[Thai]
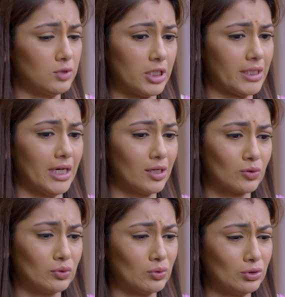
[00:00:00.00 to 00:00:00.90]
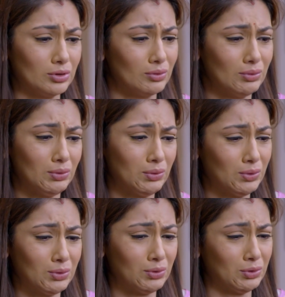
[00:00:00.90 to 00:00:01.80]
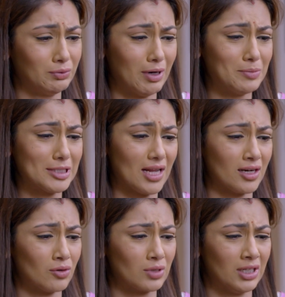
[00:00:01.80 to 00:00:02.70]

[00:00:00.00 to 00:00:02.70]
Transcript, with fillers: ฉันต้องพาเคียร่า กลับมาด้วยตัวเอง